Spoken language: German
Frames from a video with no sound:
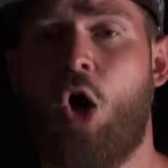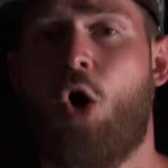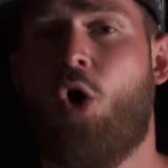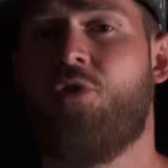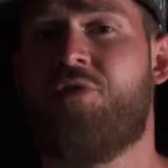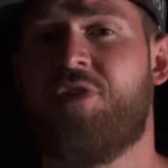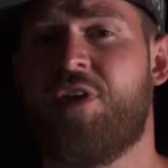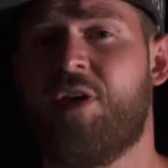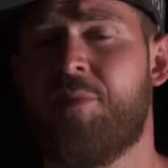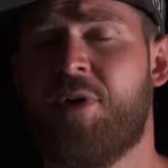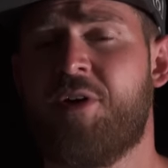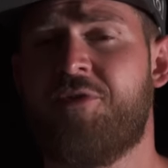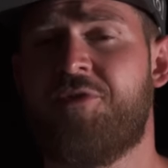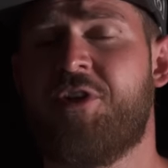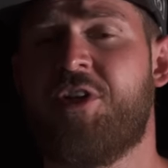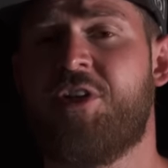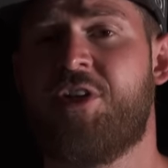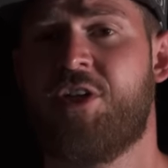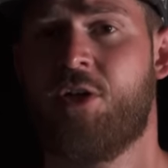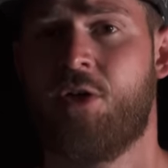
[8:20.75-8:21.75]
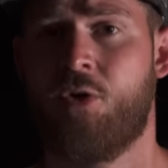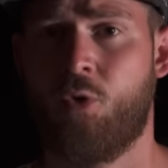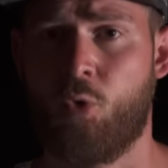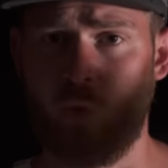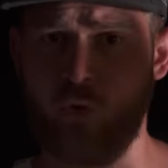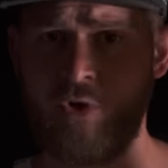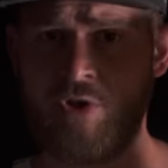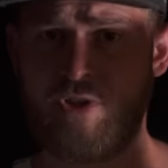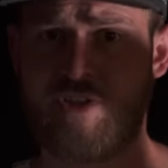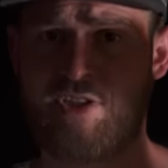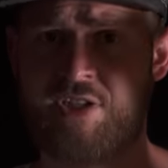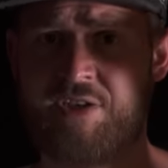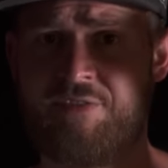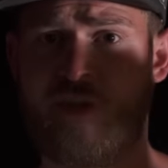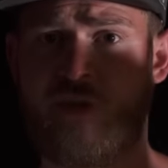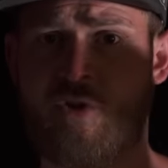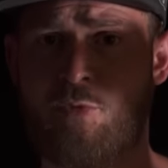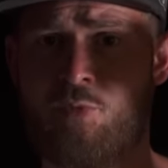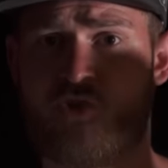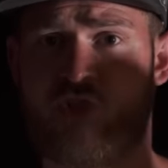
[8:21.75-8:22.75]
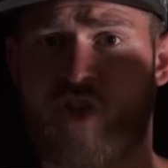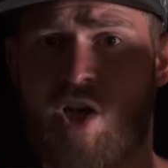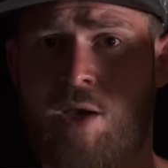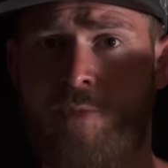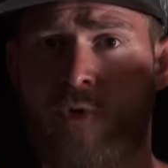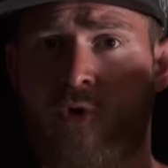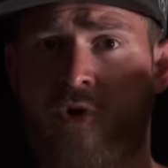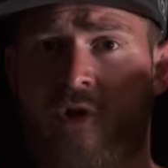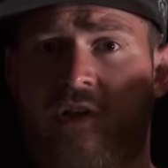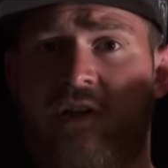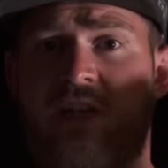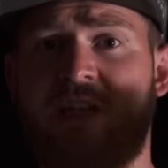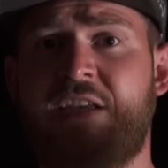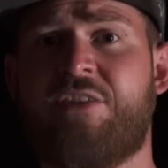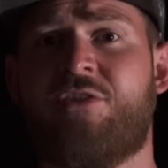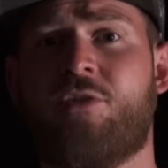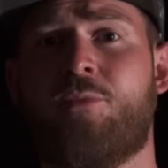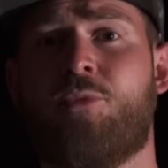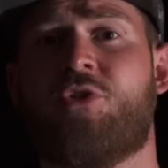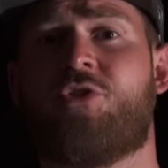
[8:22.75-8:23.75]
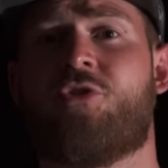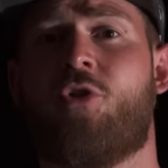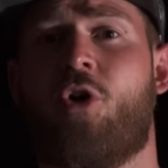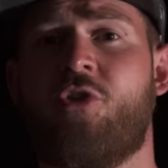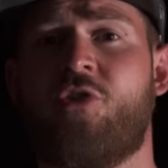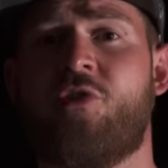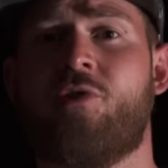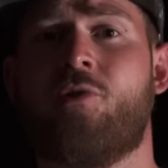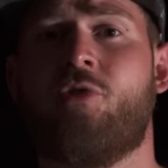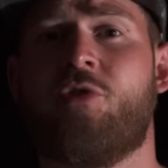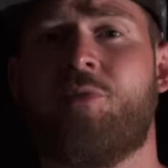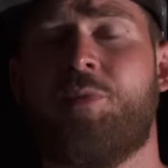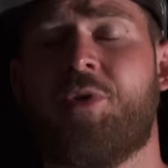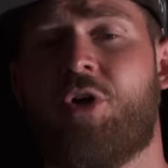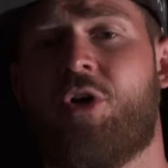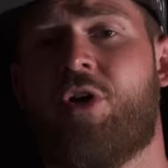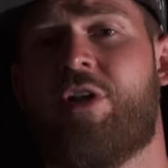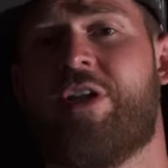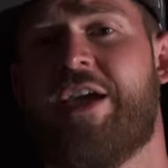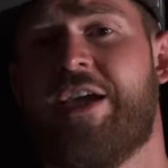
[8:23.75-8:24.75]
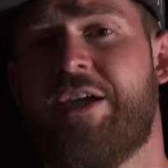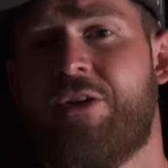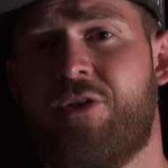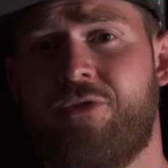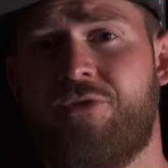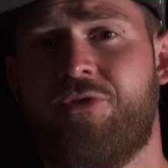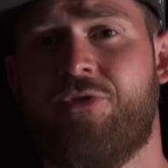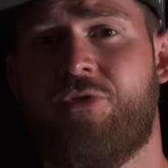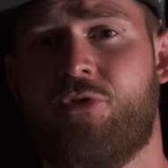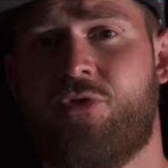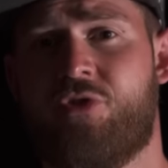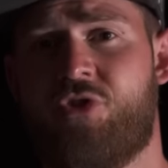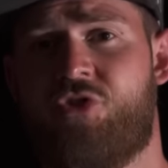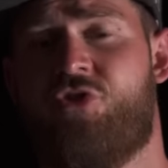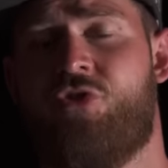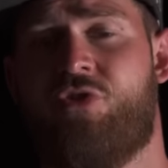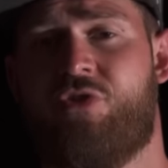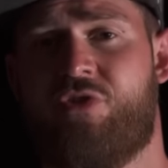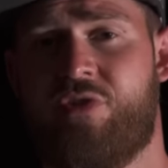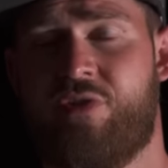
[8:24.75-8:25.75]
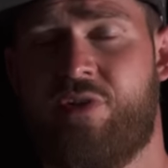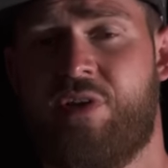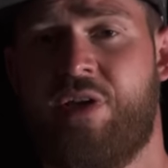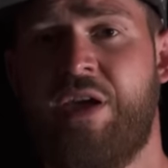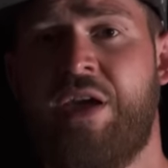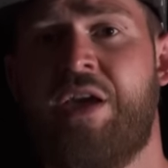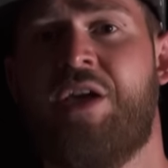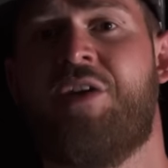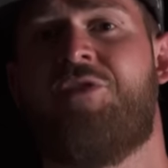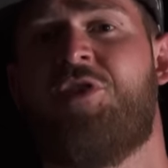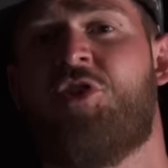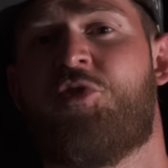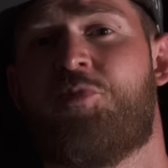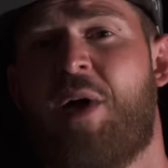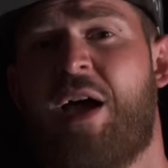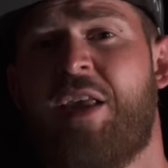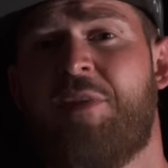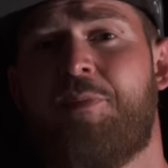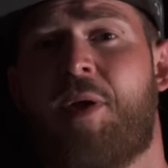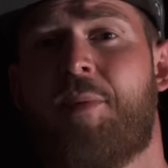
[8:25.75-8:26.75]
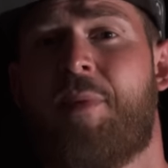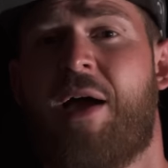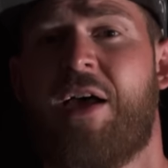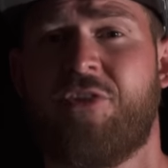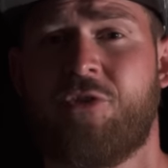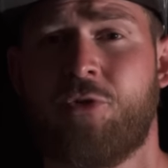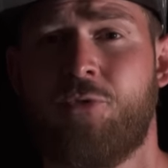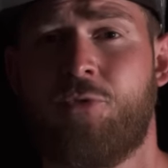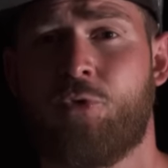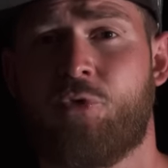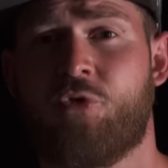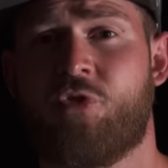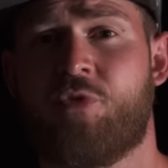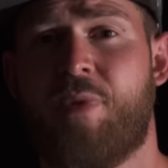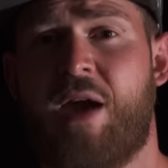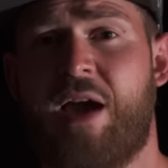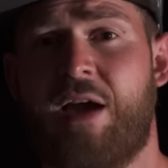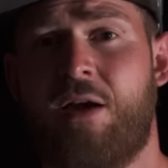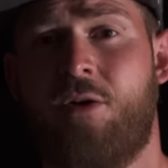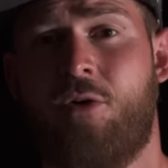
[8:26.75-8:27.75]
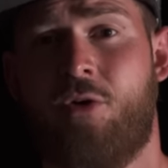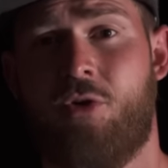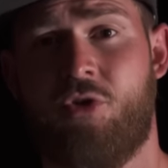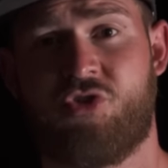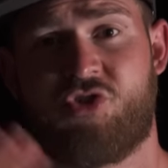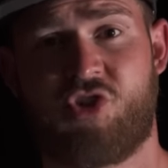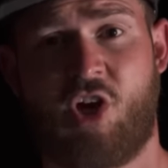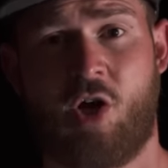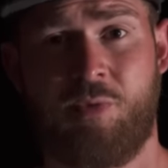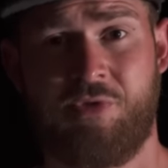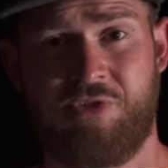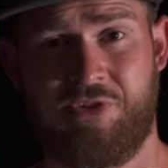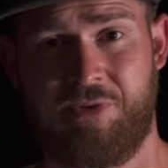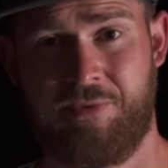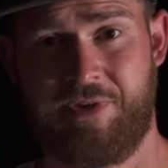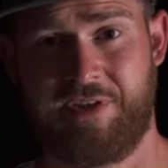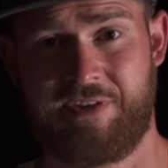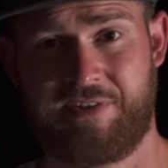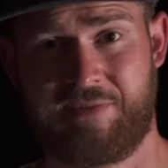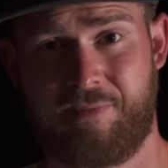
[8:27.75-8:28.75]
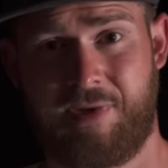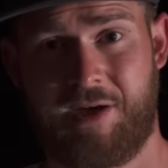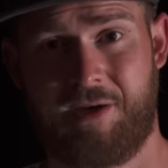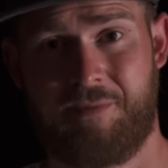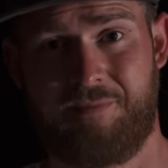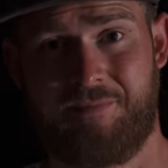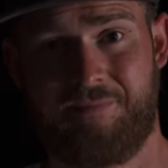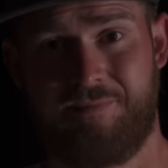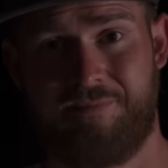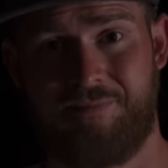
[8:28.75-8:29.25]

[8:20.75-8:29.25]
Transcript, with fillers: Und wie immer findet ihr unten in der Videobeschreibung Links, um uns kostenlos mit euren Einkäufen zu unterstützen. Viel Spaß beim Astrofotos machen und ciao bis zum nächsten Mal.